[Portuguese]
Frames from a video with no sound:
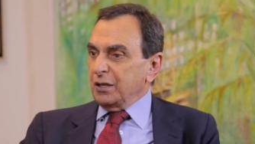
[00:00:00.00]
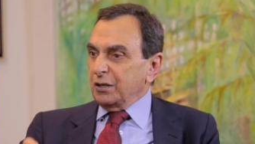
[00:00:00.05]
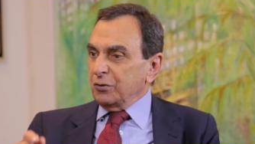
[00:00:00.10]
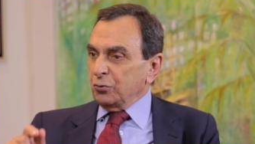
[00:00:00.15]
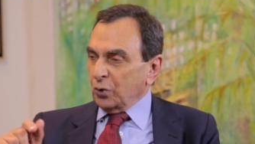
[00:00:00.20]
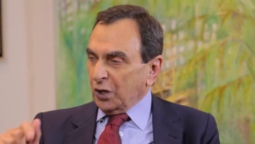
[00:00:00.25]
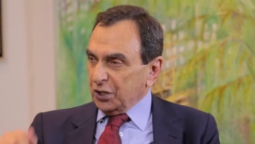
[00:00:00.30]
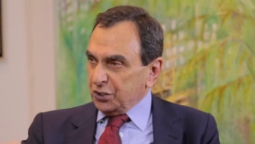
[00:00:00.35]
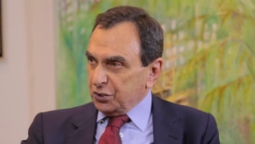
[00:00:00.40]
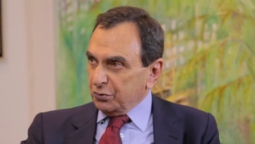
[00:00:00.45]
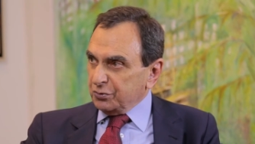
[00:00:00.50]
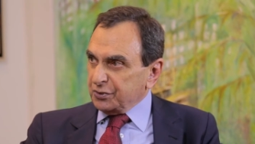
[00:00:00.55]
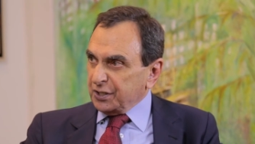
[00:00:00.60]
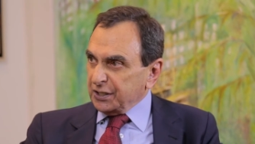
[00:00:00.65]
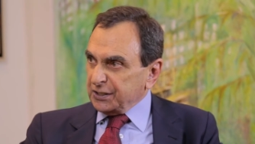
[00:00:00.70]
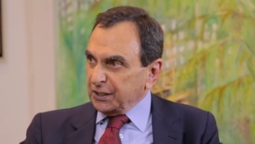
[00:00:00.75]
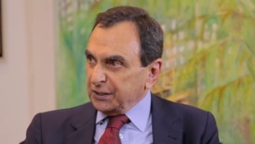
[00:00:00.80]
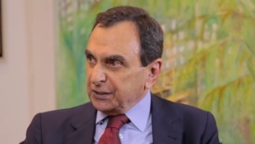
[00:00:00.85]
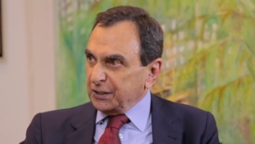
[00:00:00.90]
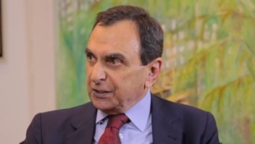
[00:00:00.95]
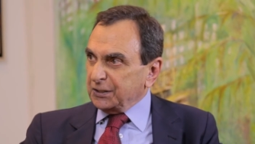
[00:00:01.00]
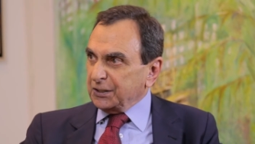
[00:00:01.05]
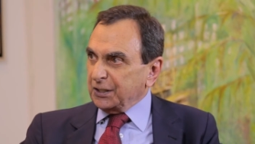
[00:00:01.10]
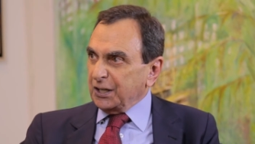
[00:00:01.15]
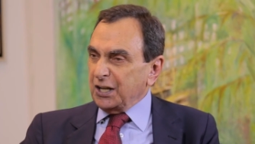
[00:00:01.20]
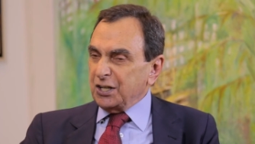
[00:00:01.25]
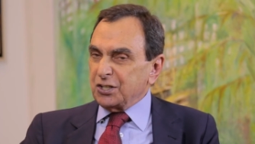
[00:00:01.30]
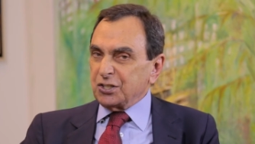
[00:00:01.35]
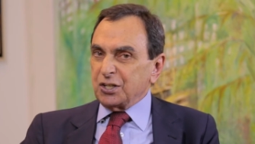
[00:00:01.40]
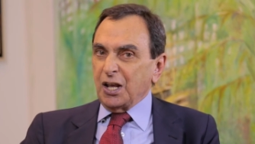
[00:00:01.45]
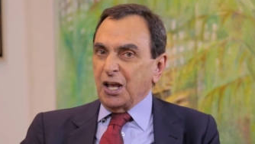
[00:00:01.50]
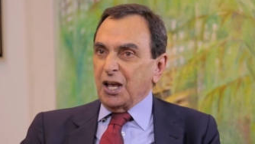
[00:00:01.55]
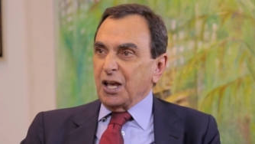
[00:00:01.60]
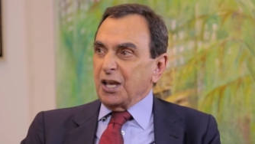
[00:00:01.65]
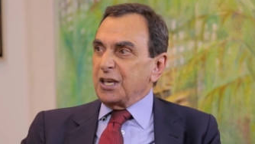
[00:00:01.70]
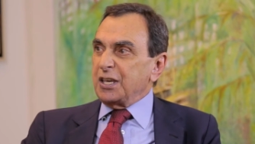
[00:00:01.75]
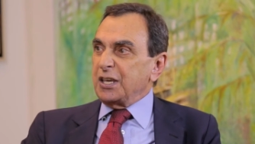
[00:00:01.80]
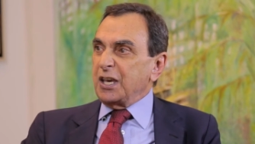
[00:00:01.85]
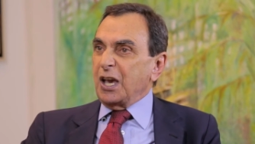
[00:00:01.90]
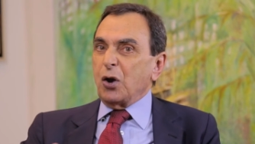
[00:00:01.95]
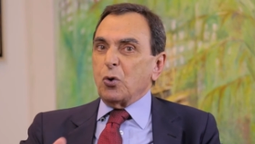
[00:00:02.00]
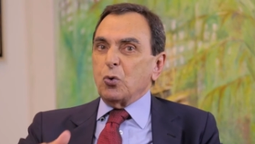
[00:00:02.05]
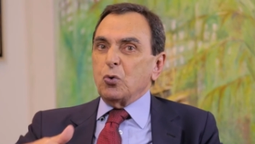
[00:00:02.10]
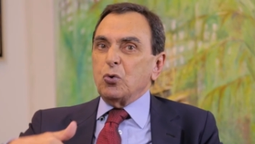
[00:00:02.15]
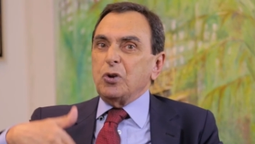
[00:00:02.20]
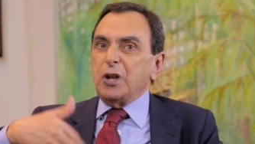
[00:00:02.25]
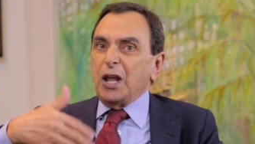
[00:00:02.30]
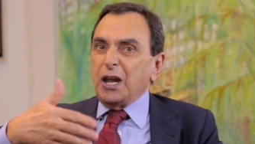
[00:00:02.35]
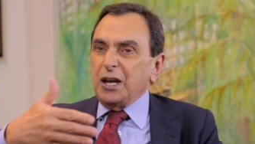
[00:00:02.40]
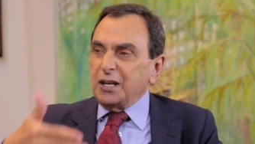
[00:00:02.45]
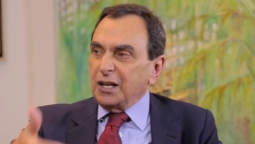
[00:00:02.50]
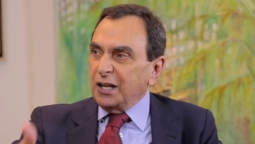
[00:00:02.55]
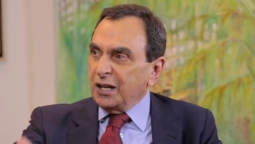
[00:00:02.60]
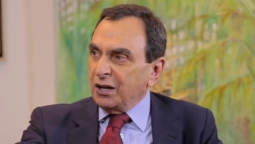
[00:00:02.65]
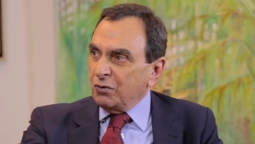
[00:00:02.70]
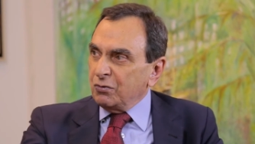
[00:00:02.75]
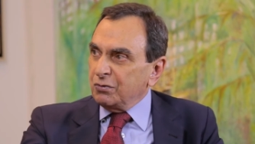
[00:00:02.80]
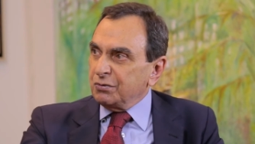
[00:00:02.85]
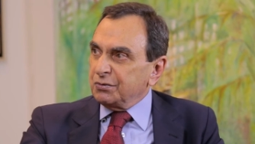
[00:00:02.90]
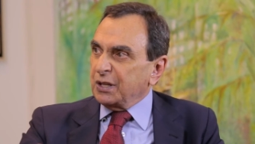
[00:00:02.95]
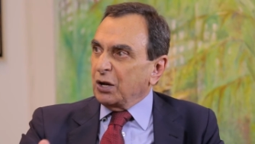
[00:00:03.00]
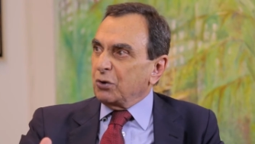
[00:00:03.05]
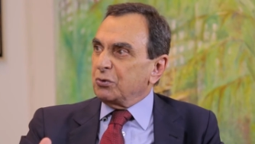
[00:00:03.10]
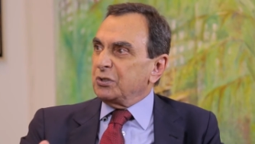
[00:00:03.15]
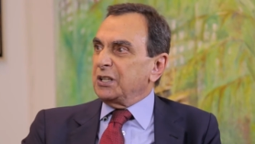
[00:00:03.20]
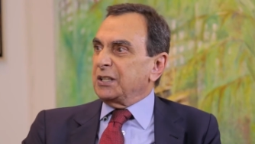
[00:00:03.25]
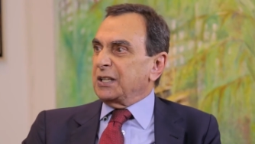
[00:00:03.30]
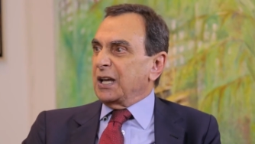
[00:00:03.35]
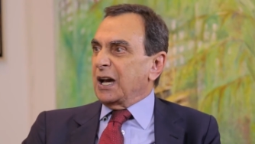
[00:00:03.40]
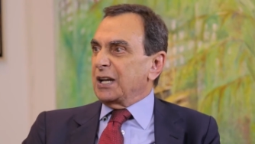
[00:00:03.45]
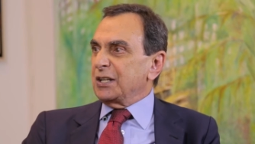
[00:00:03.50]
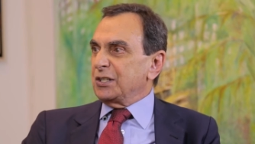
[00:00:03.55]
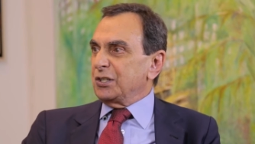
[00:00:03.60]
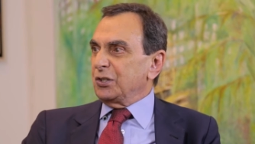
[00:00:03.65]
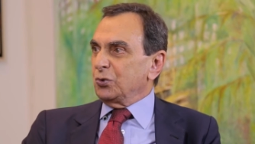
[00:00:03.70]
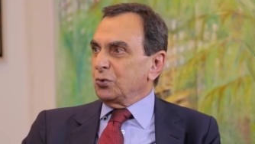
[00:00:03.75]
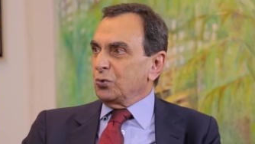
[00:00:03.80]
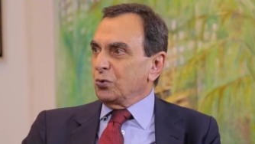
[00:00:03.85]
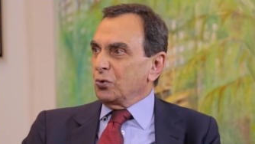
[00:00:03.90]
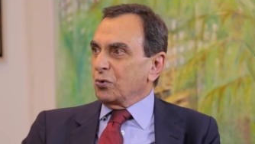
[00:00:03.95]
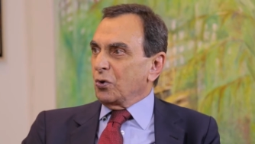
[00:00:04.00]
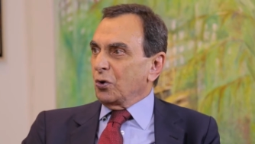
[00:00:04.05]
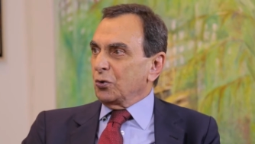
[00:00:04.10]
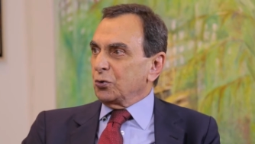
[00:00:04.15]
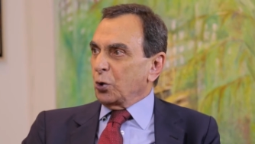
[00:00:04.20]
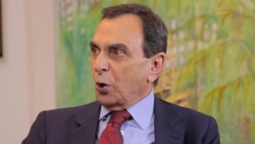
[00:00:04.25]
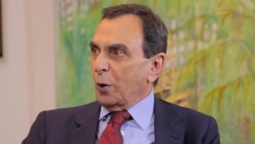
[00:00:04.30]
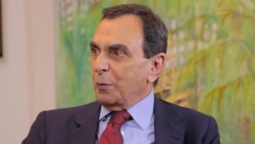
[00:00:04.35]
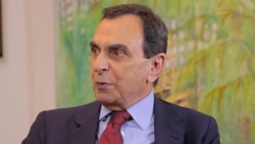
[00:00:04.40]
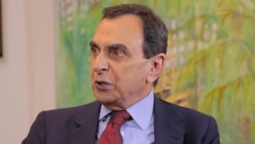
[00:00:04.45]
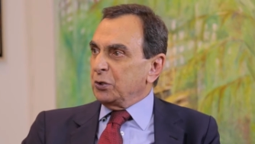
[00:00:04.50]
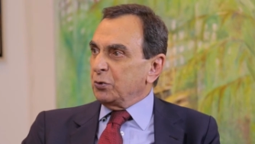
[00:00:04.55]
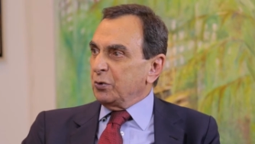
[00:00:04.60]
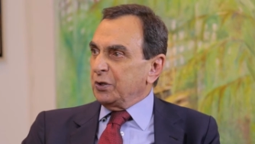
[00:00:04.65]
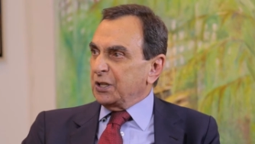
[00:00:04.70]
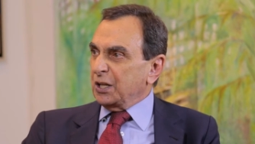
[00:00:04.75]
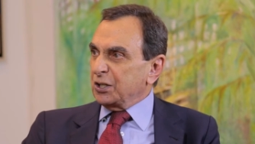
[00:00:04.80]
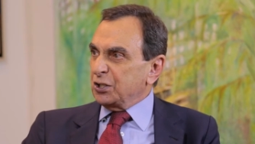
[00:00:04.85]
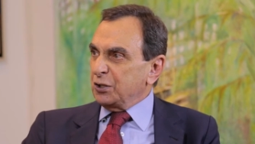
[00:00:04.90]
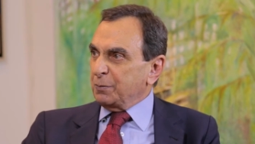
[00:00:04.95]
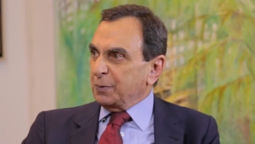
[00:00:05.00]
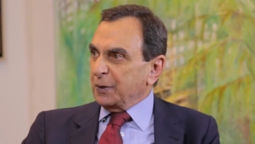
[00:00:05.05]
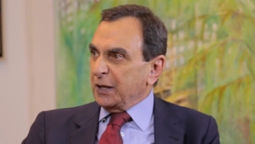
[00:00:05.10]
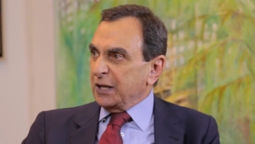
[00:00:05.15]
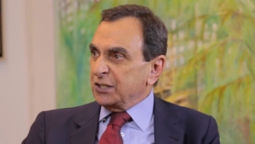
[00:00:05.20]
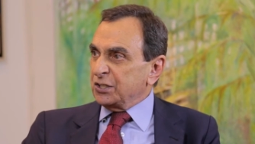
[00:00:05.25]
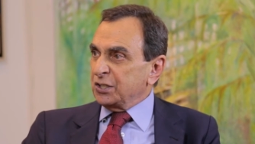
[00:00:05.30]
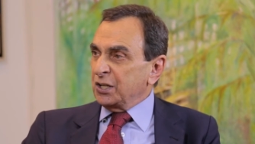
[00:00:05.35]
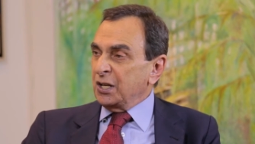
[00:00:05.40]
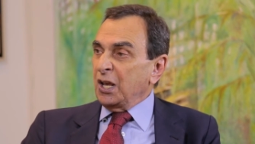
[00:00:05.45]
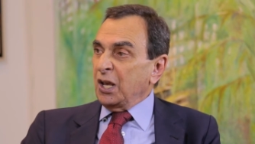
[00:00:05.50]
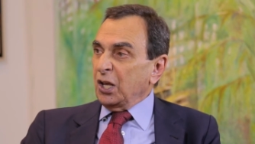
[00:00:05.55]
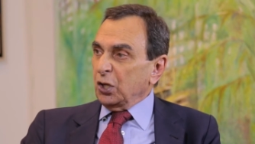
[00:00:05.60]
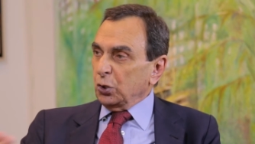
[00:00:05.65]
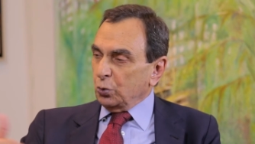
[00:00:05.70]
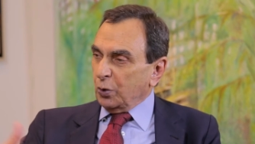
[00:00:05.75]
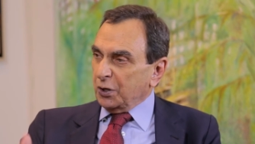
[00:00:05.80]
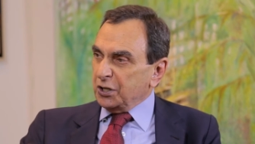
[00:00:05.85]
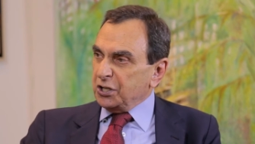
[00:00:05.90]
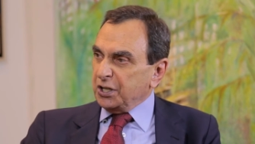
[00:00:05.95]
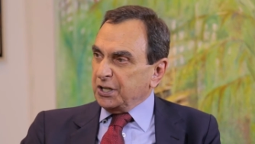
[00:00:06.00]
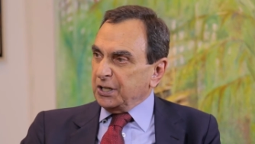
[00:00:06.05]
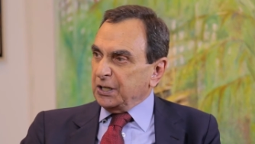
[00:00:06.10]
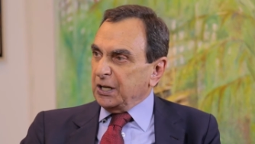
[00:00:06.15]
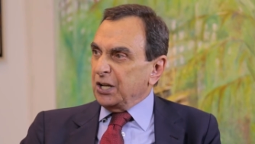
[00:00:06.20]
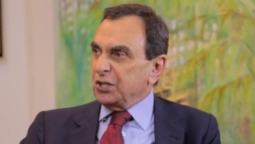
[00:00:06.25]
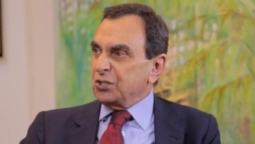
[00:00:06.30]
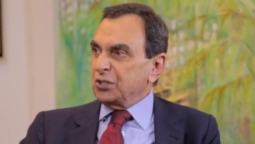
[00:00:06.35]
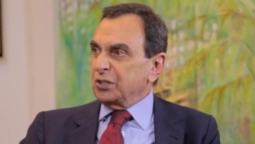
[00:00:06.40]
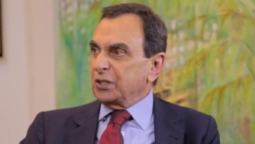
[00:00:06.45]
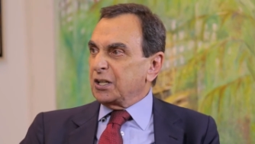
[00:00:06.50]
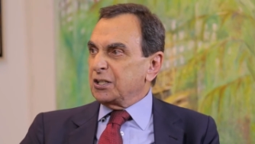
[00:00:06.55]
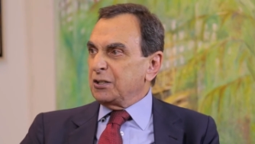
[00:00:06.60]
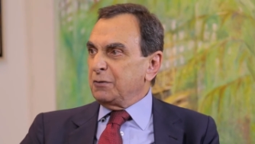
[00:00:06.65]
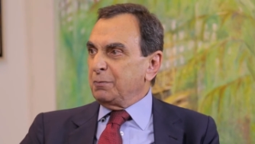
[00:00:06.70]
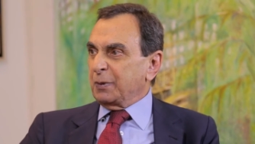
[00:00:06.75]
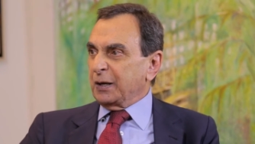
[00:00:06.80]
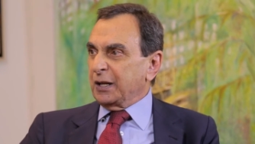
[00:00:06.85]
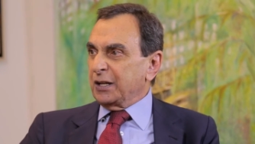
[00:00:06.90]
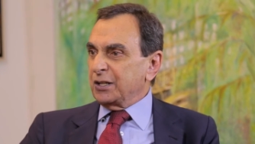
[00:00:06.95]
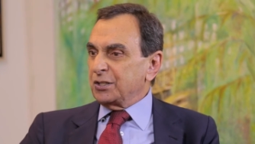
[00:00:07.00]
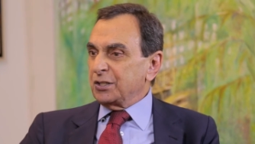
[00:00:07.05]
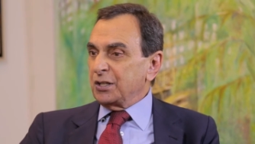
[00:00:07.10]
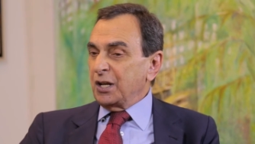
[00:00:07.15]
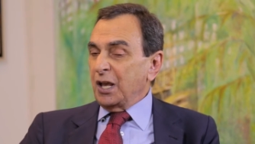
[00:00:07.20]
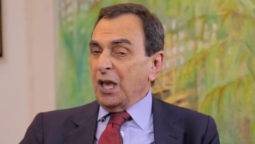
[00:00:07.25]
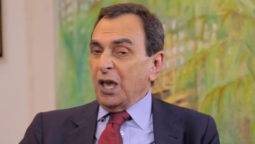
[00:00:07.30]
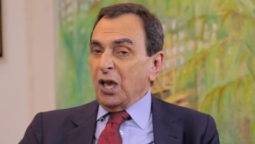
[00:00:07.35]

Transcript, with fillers: no artigo 63, que é o leilão da unidade do condômino inadimplente, do adquirente inadimplente.